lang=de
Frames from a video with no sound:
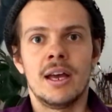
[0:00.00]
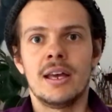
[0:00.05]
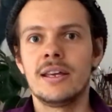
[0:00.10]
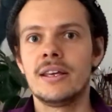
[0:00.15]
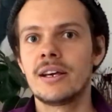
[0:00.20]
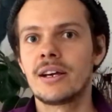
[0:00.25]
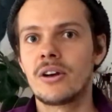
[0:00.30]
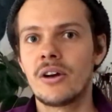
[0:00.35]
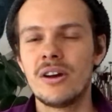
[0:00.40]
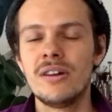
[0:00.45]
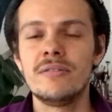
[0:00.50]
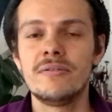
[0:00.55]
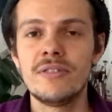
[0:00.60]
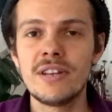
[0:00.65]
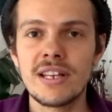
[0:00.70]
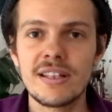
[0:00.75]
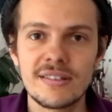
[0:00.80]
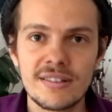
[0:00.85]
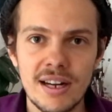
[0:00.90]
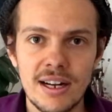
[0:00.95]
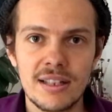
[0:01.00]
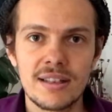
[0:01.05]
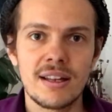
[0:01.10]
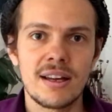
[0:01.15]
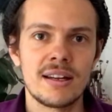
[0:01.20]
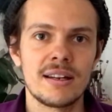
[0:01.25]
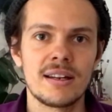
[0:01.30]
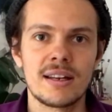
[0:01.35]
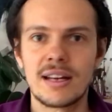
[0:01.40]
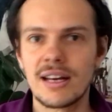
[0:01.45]
Ihr könnt, wie gesagt,
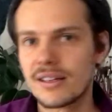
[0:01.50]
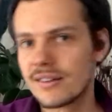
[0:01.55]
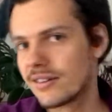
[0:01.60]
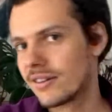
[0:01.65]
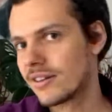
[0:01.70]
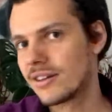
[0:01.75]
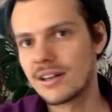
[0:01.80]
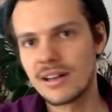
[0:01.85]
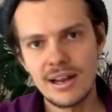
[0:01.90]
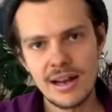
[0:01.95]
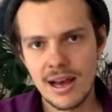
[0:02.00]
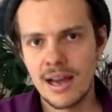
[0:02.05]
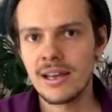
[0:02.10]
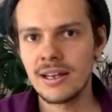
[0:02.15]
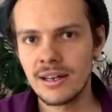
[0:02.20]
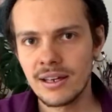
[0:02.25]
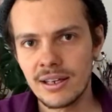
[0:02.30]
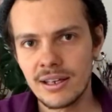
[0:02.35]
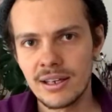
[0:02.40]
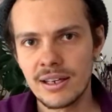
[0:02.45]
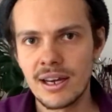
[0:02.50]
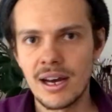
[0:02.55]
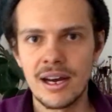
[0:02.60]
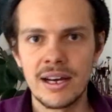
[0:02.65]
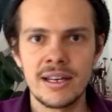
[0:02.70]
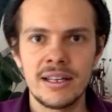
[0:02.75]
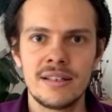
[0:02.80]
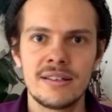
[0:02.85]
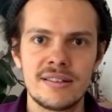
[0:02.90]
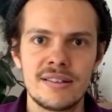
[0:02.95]
eine ganz
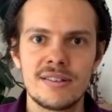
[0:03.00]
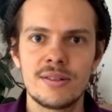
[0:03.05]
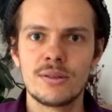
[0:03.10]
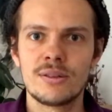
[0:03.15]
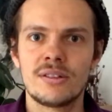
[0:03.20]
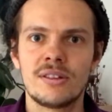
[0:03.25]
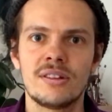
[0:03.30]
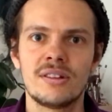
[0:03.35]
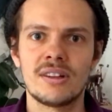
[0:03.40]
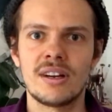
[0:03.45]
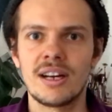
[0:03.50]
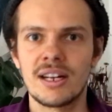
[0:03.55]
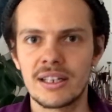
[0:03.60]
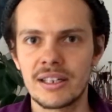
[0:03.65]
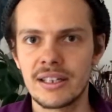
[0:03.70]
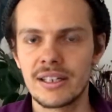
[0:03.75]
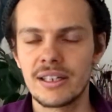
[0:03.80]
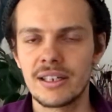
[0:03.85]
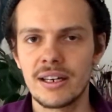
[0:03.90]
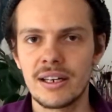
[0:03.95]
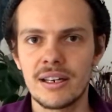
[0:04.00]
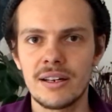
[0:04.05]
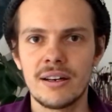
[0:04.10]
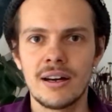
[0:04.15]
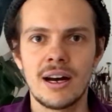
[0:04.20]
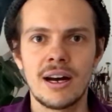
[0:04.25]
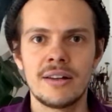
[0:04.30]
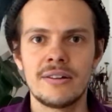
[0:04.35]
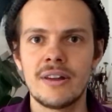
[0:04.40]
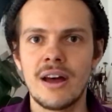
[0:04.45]
Kleinigkeit sozusagen
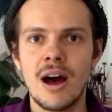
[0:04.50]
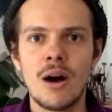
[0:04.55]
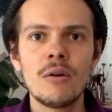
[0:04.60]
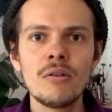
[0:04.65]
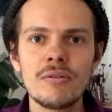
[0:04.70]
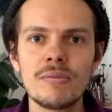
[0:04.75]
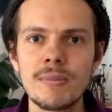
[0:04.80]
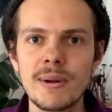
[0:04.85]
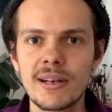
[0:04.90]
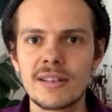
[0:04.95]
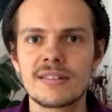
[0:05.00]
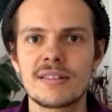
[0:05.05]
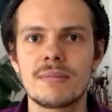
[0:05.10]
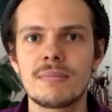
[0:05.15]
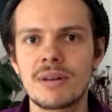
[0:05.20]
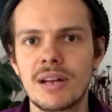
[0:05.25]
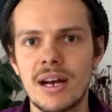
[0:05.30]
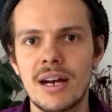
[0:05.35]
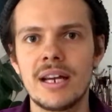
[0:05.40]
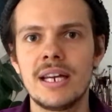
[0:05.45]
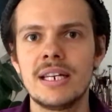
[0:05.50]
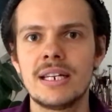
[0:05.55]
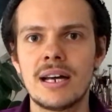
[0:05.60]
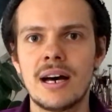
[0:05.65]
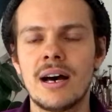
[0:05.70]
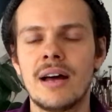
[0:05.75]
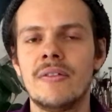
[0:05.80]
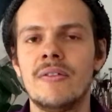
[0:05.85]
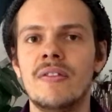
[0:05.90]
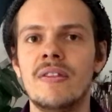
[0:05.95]
an Aufmerksamkeit,
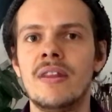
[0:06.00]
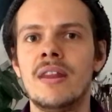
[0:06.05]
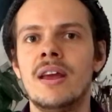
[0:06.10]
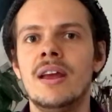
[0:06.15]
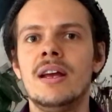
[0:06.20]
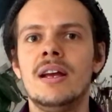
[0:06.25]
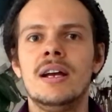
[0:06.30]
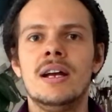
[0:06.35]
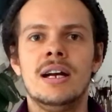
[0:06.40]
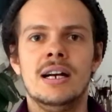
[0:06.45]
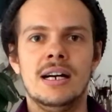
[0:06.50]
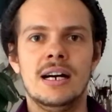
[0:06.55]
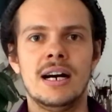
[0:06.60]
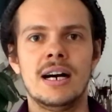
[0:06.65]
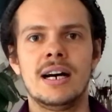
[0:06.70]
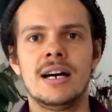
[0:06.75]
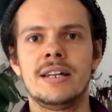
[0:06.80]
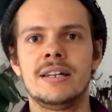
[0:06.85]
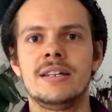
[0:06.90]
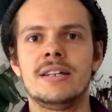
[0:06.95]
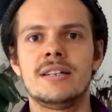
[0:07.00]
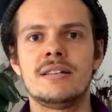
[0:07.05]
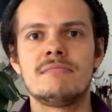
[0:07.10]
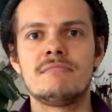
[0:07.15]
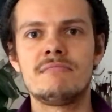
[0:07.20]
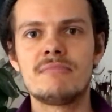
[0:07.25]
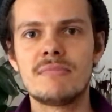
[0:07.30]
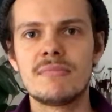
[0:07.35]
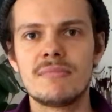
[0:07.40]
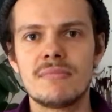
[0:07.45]
an,
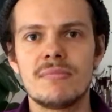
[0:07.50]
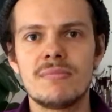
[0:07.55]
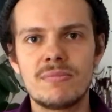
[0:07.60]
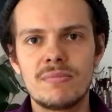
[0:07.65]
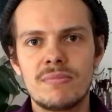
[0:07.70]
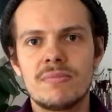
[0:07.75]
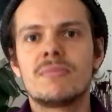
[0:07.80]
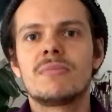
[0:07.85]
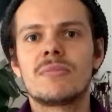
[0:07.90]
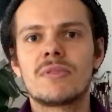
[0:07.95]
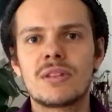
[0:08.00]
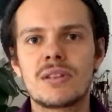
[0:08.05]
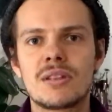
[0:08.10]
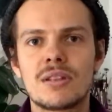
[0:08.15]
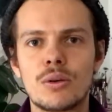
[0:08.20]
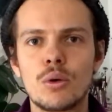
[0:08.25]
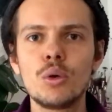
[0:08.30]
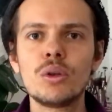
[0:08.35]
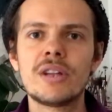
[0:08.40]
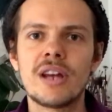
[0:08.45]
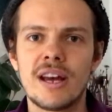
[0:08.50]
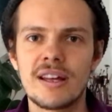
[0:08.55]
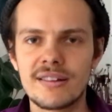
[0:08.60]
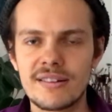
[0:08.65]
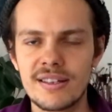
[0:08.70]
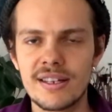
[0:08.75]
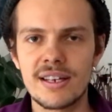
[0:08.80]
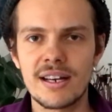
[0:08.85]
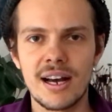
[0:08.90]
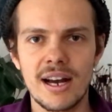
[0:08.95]
an
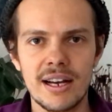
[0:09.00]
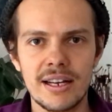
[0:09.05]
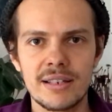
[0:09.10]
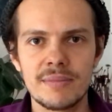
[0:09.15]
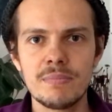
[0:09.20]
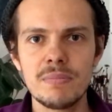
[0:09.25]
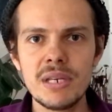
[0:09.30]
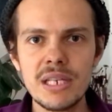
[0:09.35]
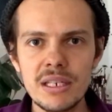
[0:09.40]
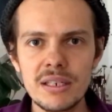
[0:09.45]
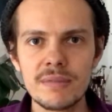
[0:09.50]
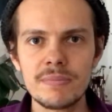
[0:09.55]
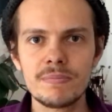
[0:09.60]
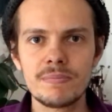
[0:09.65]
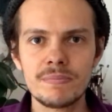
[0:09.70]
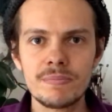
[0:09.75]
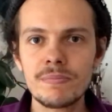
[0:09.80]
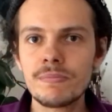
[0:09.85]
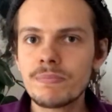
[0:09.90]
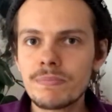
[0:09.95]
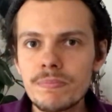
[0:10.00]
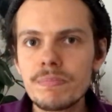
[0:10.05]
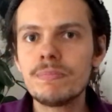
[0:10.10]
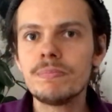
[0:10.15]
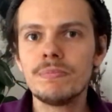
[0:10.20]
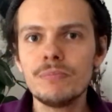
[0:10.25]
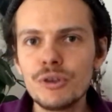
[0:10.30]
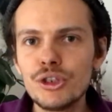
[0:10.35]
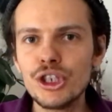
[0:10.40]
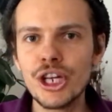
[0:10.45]
Gutherzigkeit mir
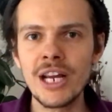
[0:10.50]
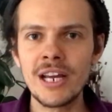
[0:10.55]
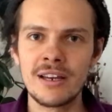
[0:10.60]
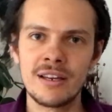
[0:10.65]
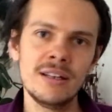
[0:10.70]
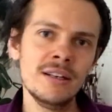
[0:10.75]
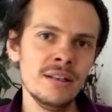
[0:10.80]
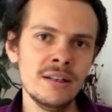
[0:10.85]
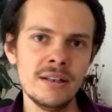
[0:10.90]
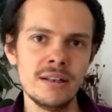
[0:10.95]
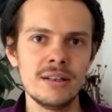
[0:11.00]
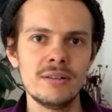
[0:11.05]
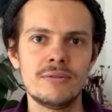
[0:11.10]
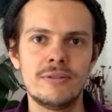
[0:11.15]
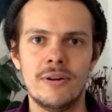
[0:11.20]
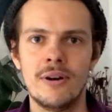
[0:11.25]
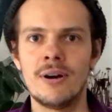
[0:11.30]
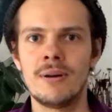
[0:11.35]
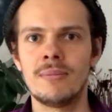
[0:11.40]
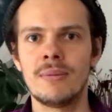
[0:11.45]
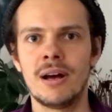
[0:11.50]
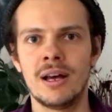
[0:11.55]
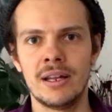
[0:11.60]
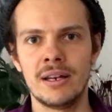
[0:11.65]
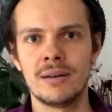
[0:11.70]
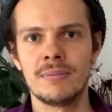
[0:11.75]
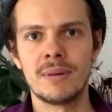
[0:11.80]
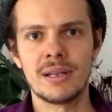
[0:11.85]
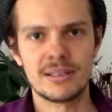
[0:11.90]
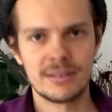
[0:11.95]
schicken in Form
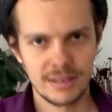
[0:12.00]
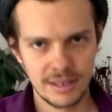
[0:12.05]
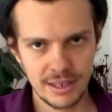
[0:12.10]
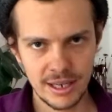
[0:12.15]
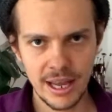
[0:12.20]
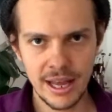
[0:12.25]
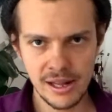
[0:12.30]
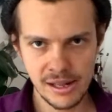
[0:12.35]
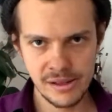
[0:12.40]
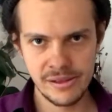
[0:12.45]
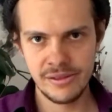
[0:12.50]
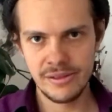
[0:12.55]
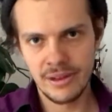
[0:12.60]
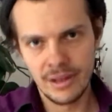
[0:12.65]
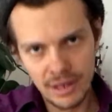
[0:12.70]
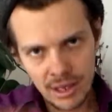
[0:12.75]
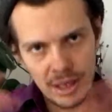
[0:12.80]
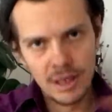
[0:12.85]
einer materiellen,